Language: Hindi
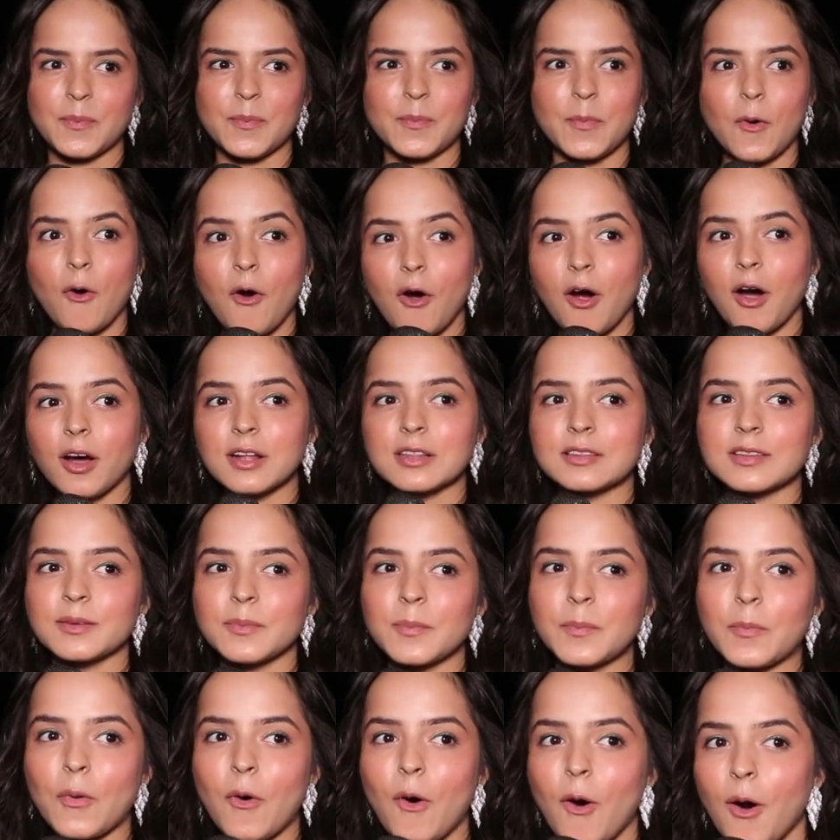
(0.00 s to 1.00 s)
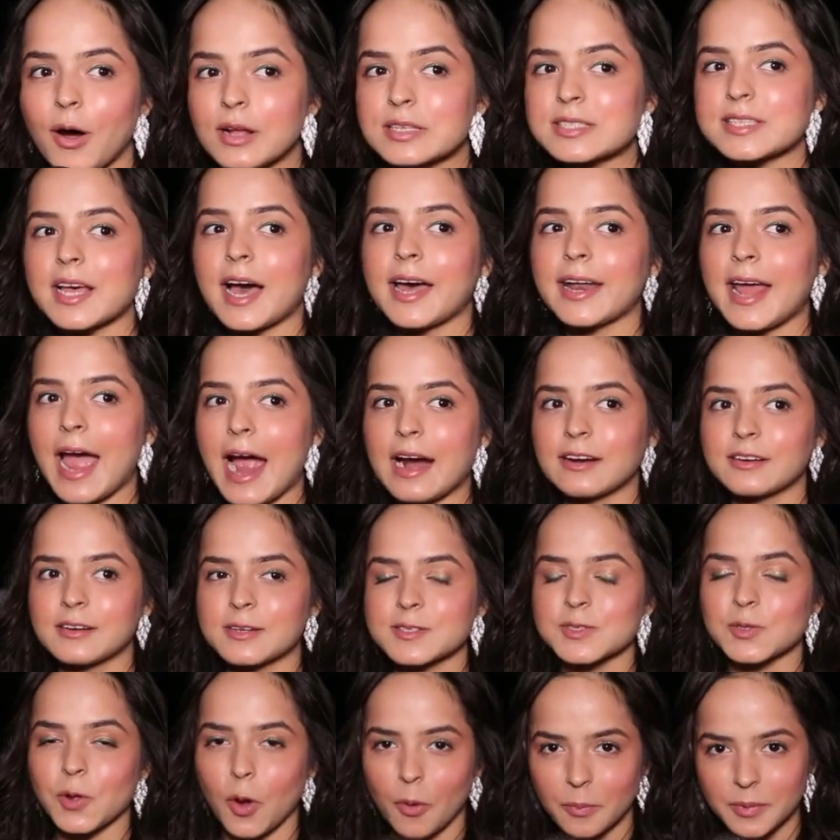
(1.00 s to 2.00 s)
बहुत बहुत सारे
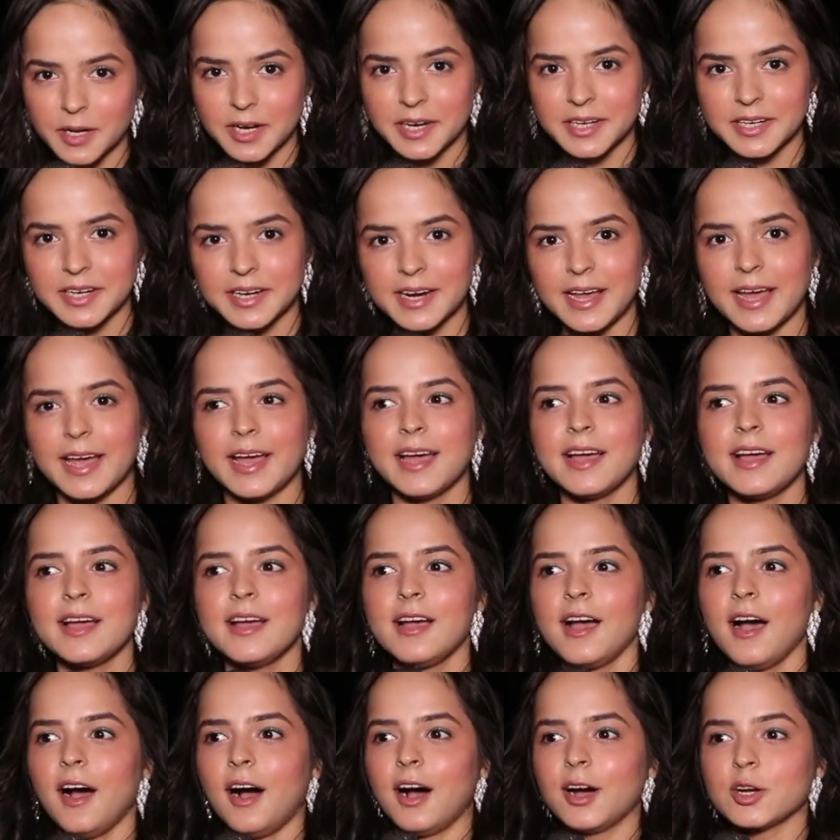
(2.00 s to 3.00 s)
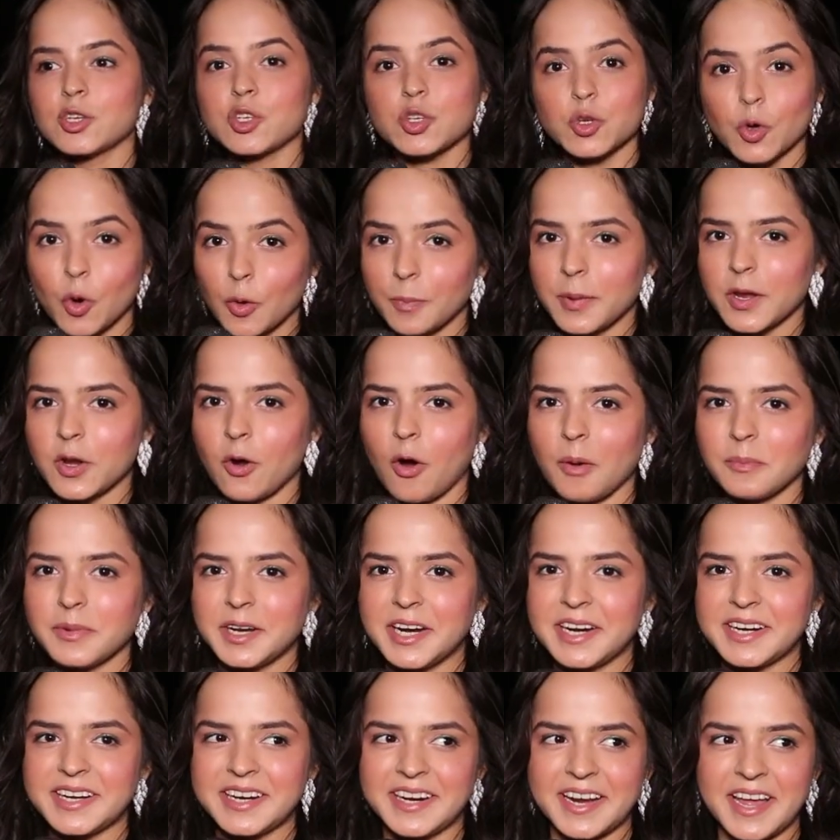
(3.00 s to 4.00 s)
एक्टर्स नॉमिनेटेड है शो भी
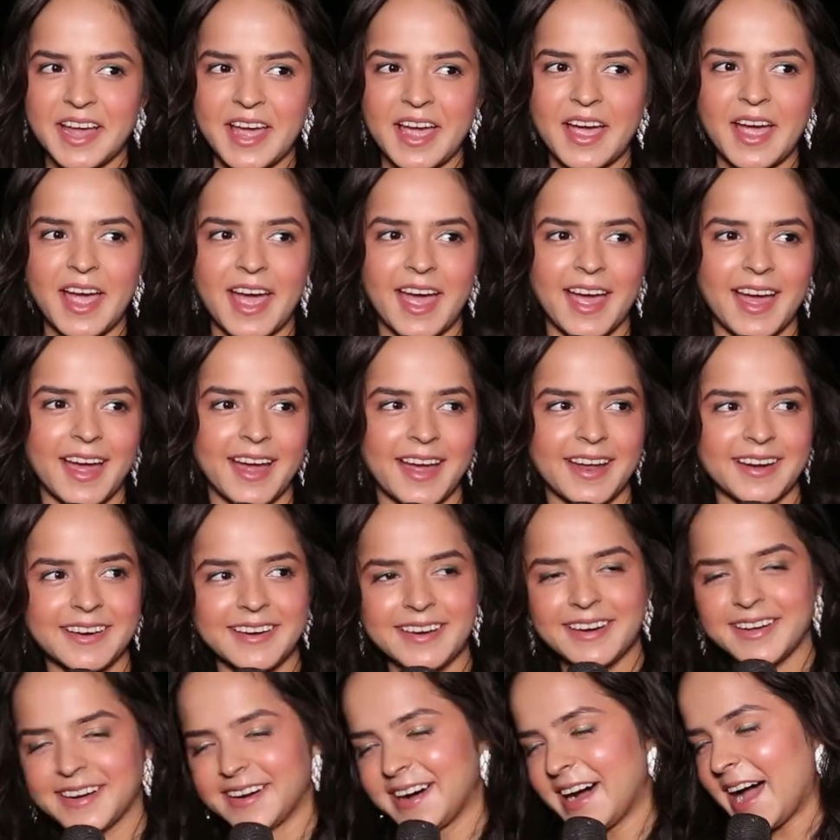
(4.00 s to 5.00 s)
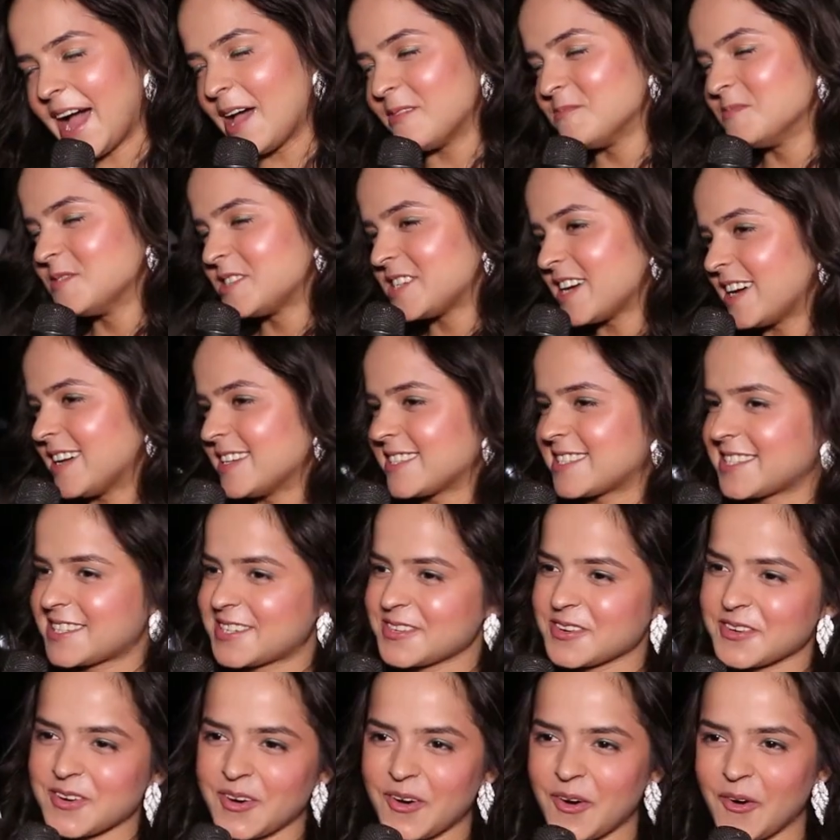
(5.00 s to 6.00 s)
नॉमिनेटेड है एंड आई एम
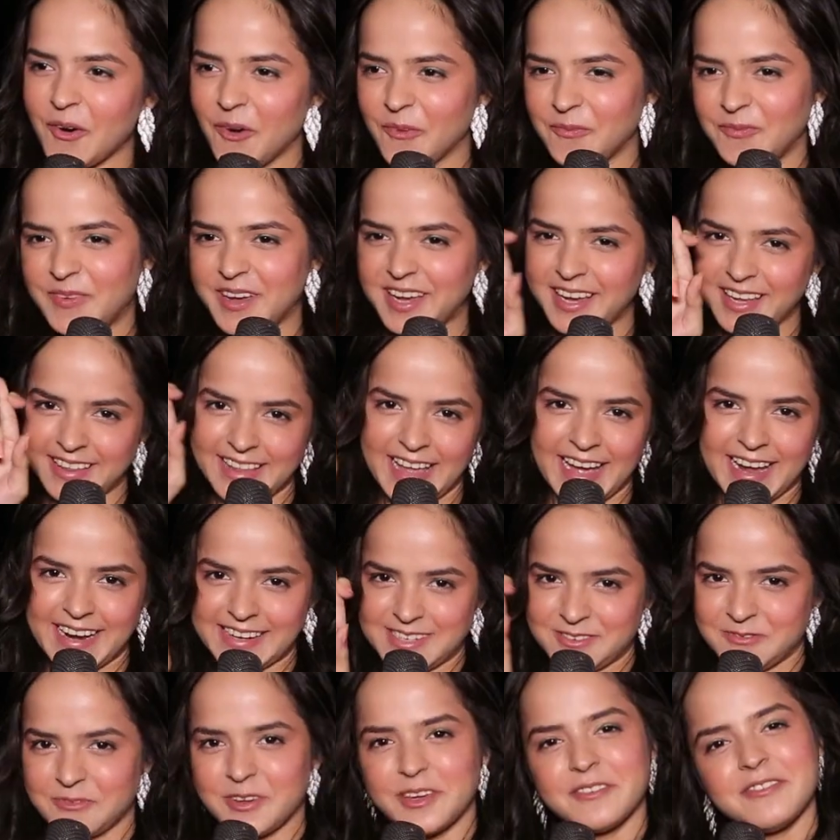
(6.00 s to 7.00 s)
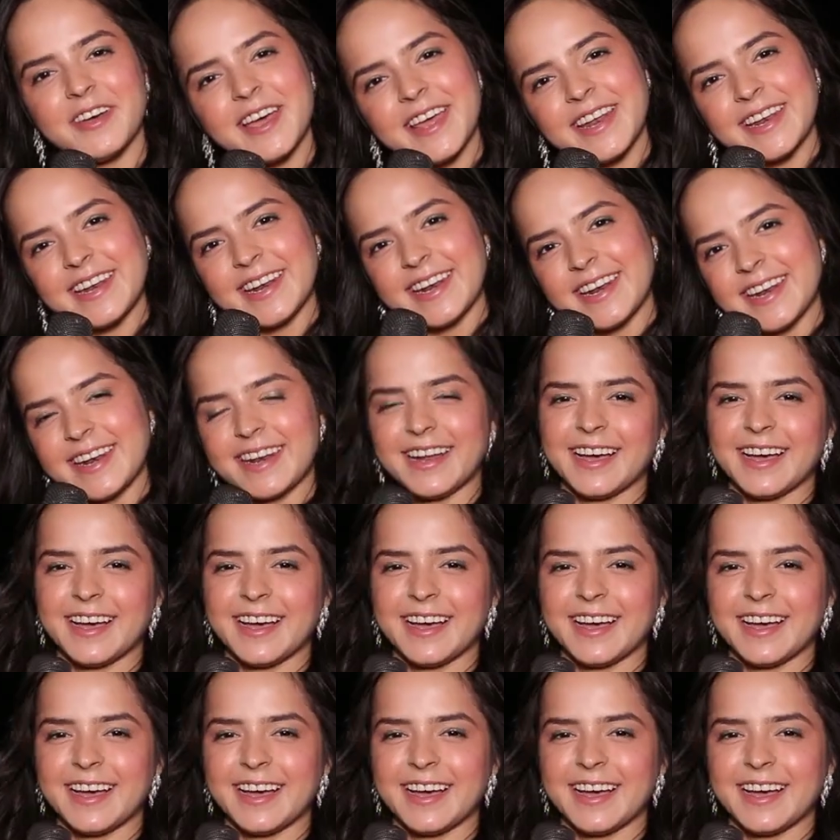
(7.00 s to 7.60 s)
जस्ट यू नो होपिंग दैट वी विन